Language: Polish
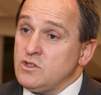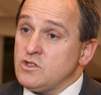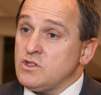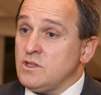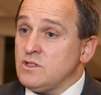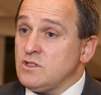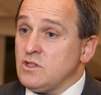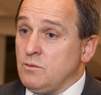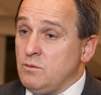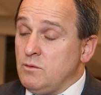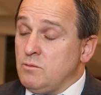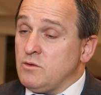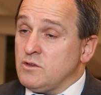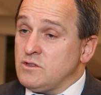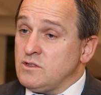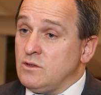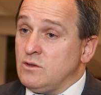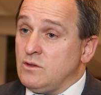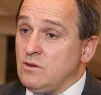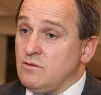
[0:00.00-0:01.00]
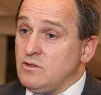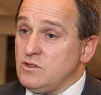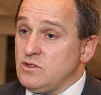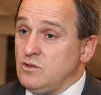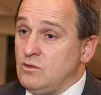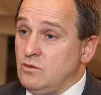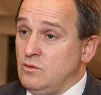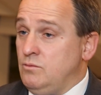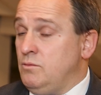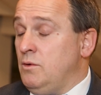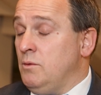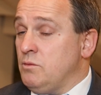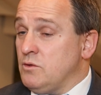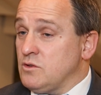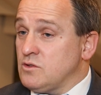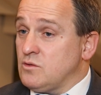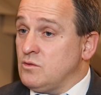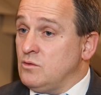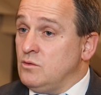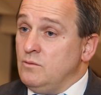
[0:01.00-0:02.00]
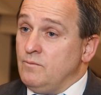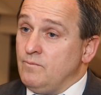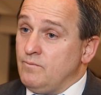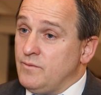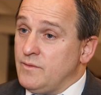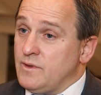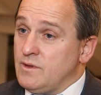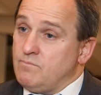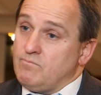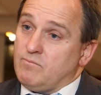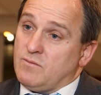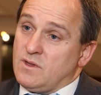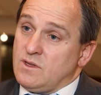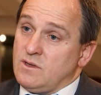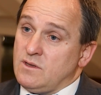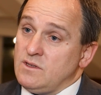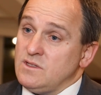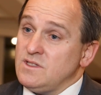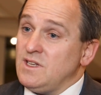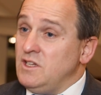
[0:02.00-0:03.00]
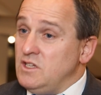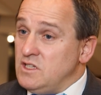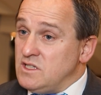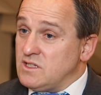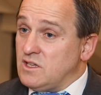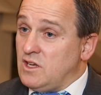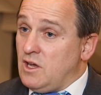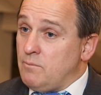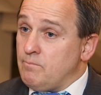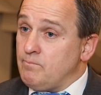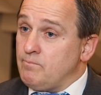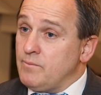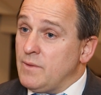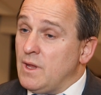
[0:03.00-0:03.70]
że stopy procentowe są po prostu e, za niskie.